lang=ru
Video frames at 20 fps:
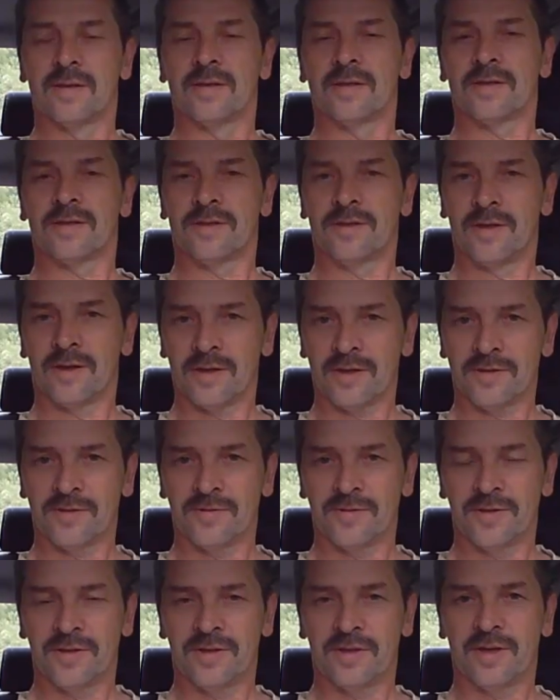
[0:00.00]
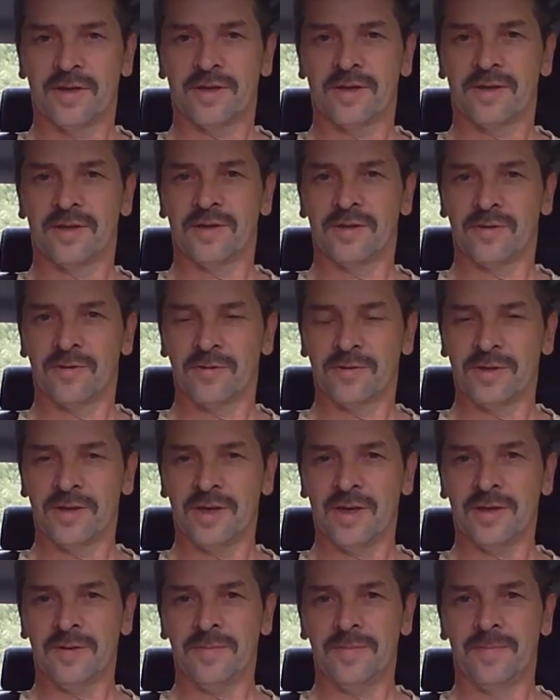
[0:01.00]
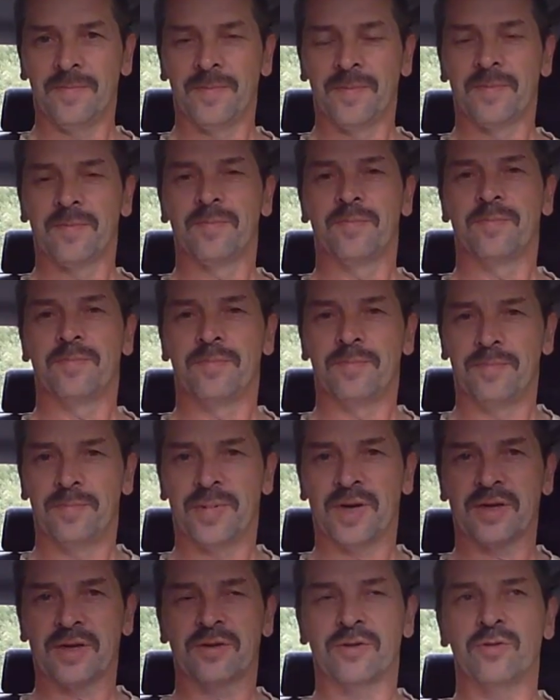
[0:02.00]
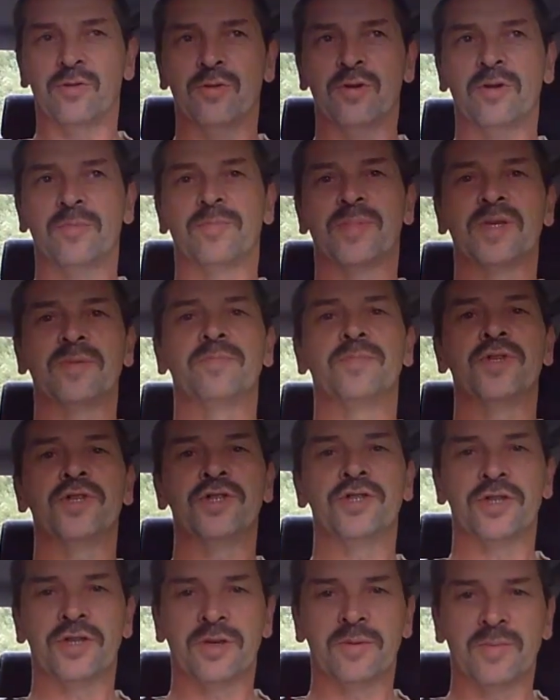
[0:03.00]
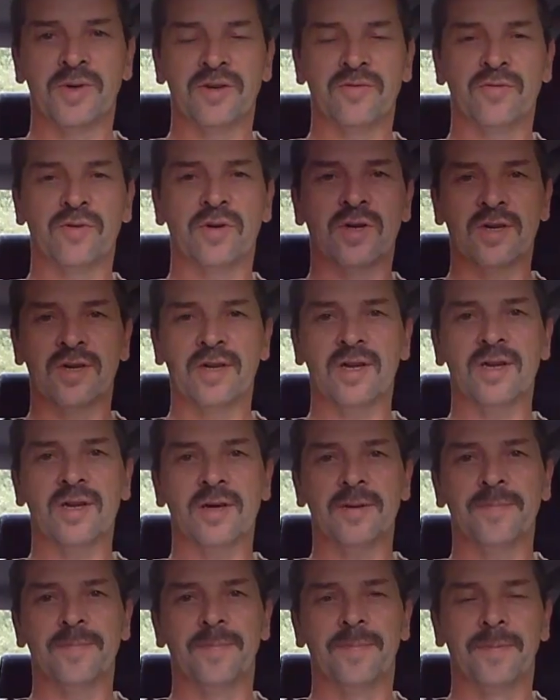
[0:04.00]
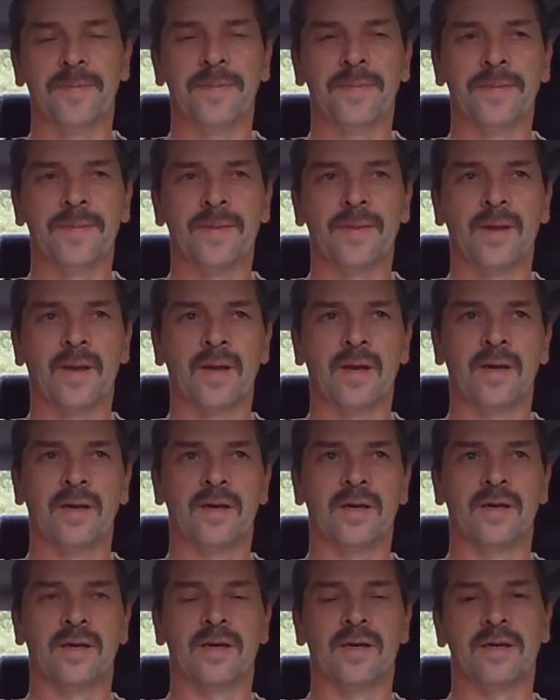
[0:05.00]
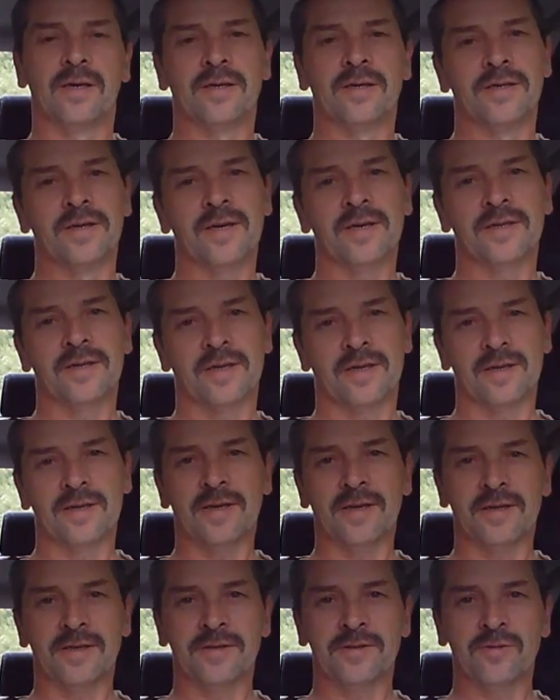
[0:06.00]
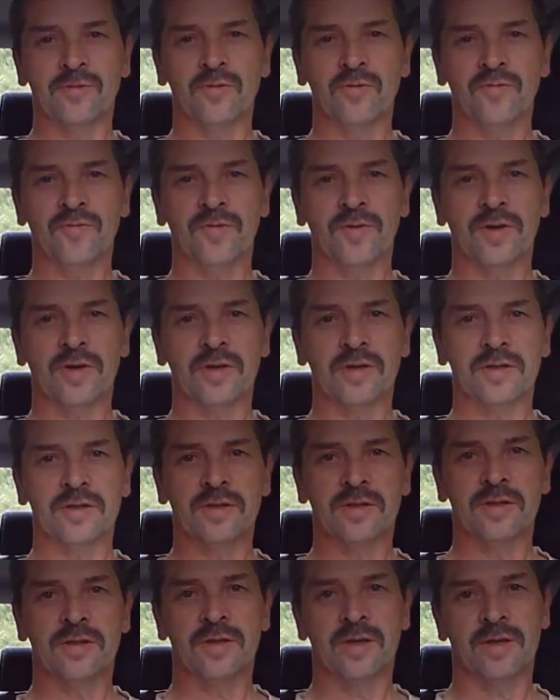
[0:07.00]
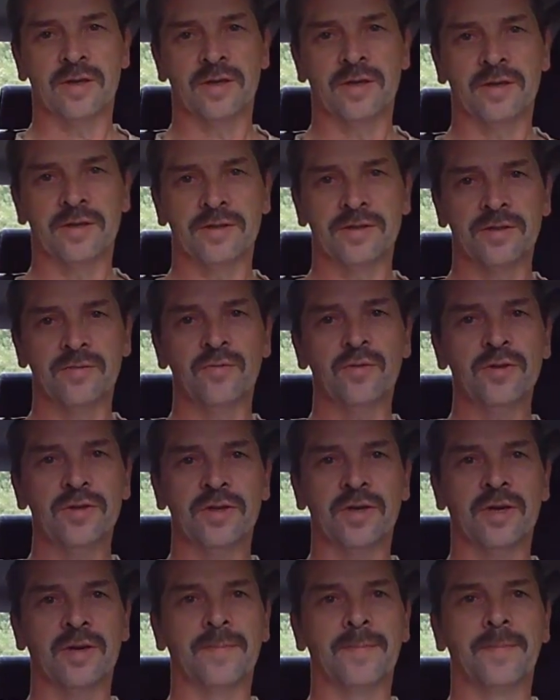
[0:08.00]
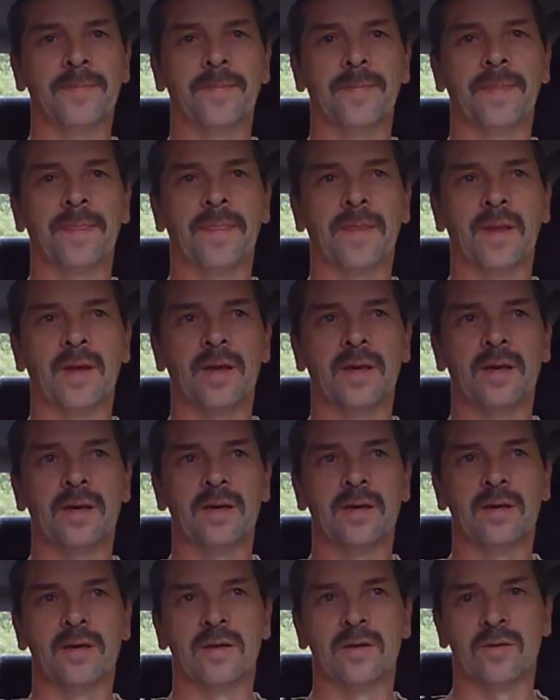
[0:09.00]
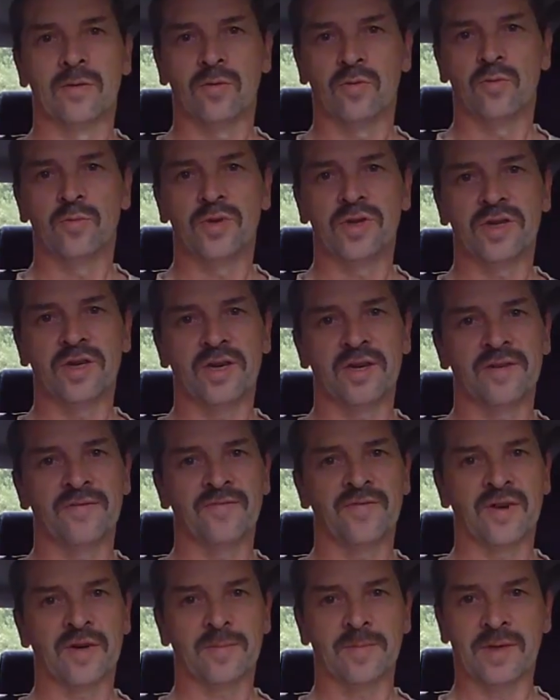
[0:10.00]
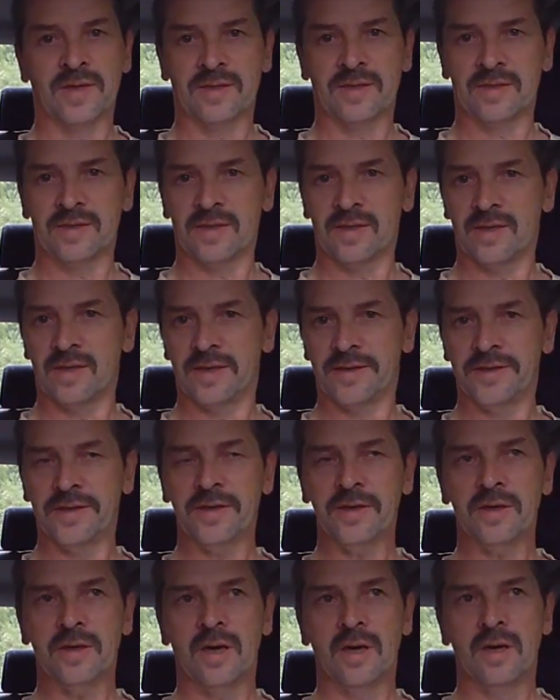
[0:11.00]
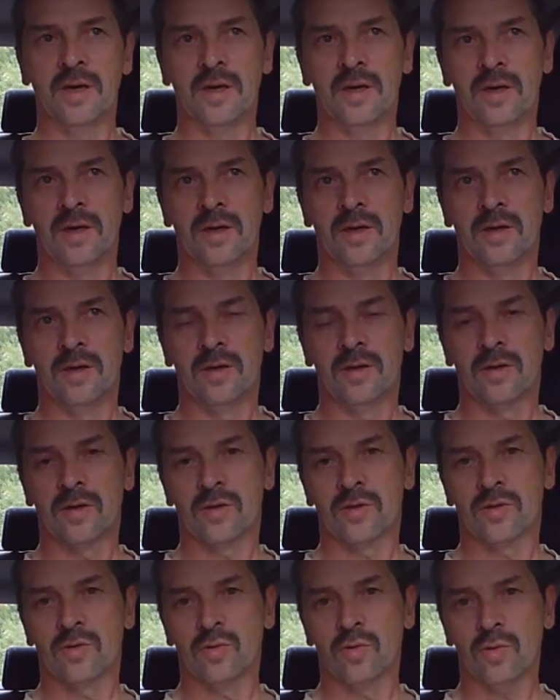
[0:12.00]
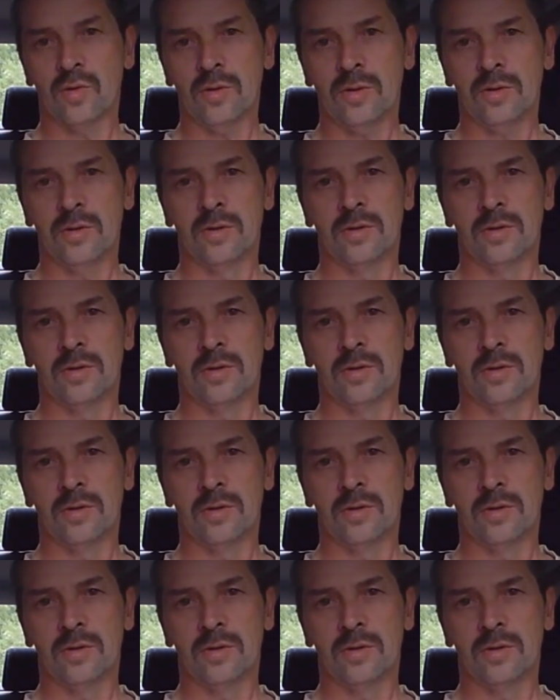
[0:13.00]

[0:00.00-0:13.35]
Здравствуйте, дорогие друзья, партнеры, подписчики моего канала. Я Николай Лужков, и сегодня у меня информация для тех, кто